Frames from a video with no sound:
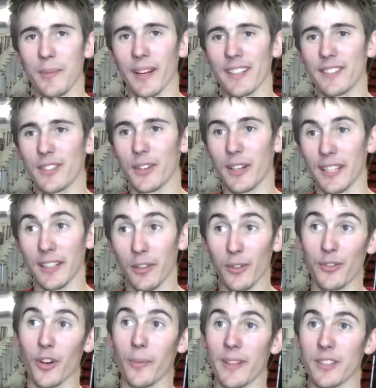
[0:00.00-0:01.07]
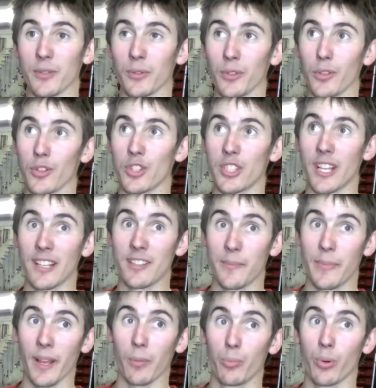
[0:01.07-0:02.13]
il me reste un an de formation que
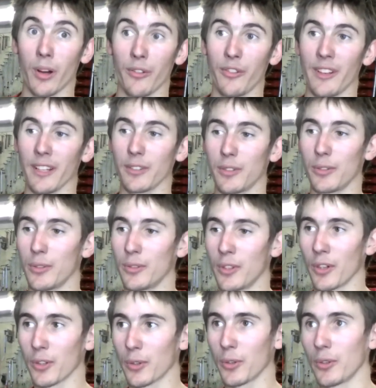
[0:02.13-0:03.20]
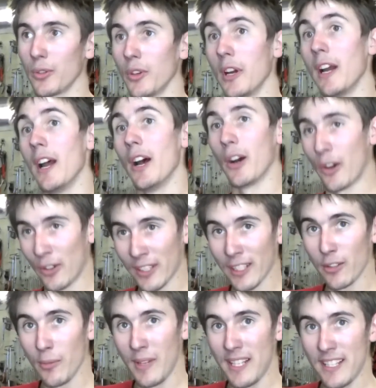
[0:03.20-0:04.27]
j'espère pouvoir faire de entre
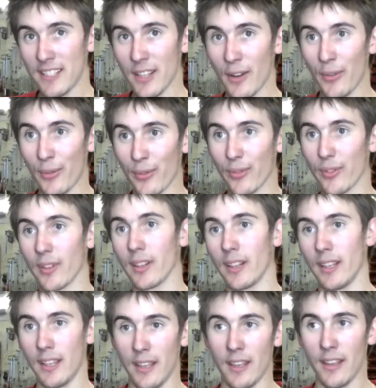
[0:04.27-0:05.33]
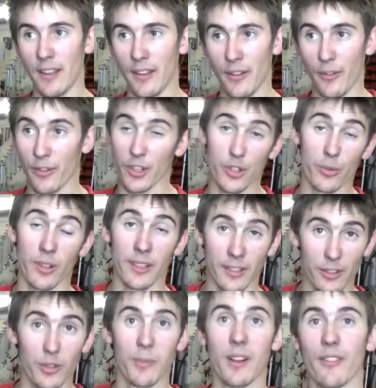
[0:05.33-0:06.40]
rentrée 2019 et fin
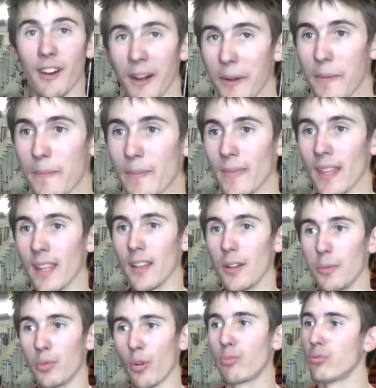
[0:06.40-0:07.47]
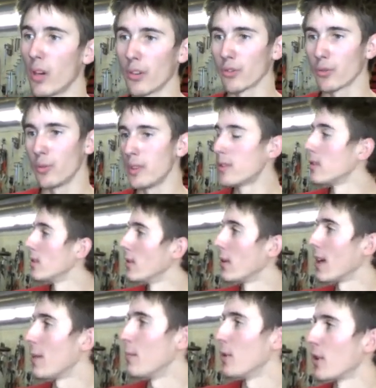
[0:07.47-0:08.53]
juin 2020. Pour pouvoir ensuite euh, voilà, me